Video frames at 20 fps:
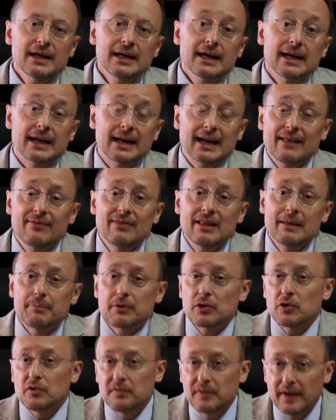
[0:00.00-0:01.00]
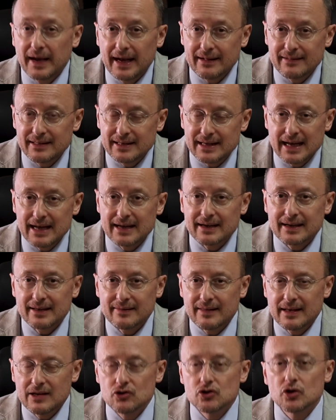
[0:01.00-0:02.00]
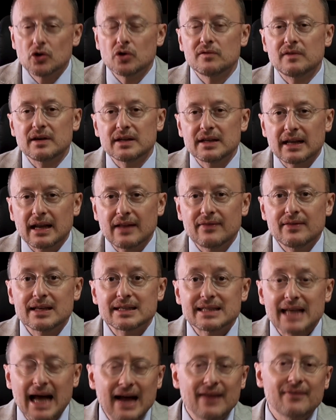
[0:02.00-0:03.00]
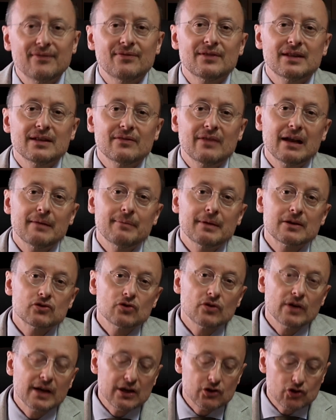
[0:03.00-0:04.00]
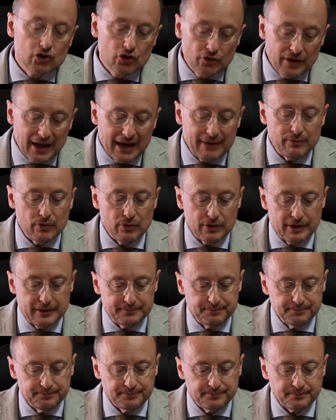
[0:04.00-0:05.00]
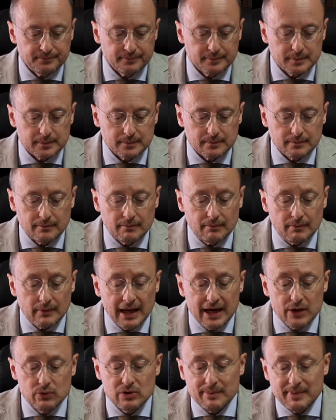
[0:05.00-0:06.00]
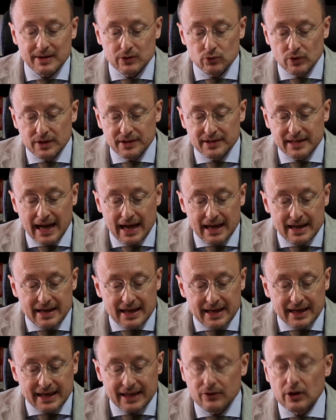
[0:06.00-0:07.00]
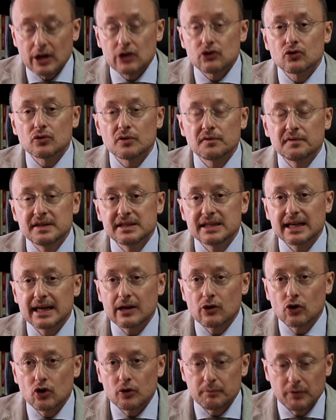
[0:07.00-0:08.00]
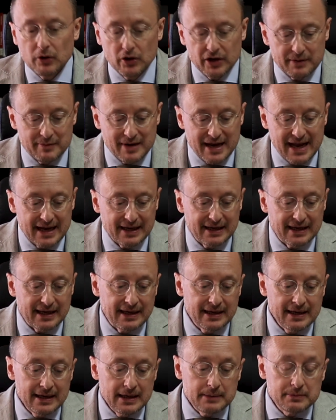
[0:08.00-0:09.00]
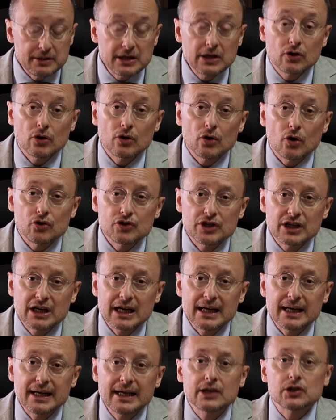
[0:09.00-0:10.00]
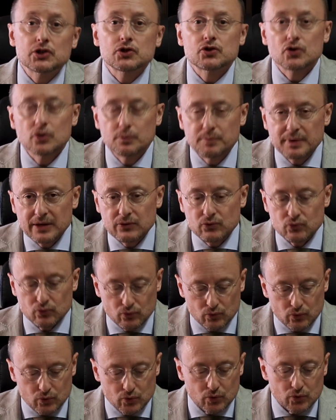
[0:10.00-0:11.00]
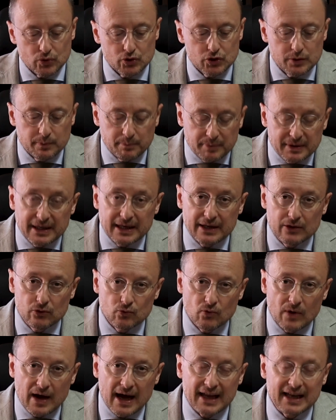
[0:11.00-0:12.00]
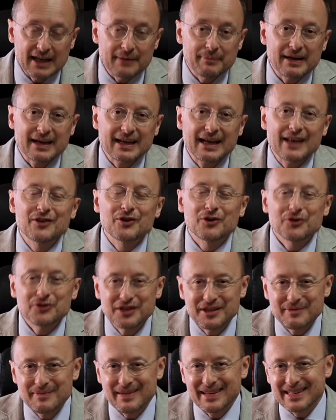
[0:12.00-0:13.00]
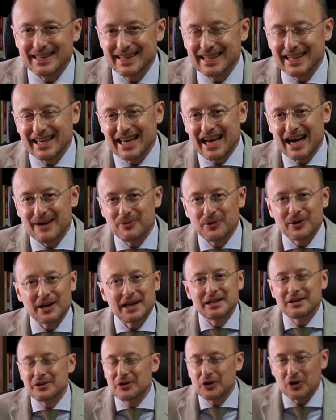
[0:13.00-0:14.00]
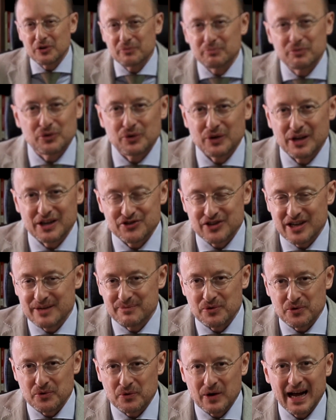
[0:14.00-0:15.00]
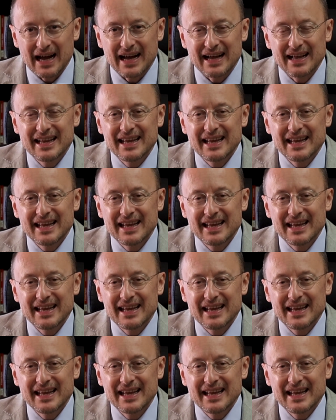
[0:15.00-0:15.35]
rende profeti anche dei giovani, rende santi delle persone che sono deboli. È una maturità che non è solo fisica e corporea, ma è anche psicologica e soprattutto spirituale, perché non dimentichiamo che il corpo lo lasciamo qua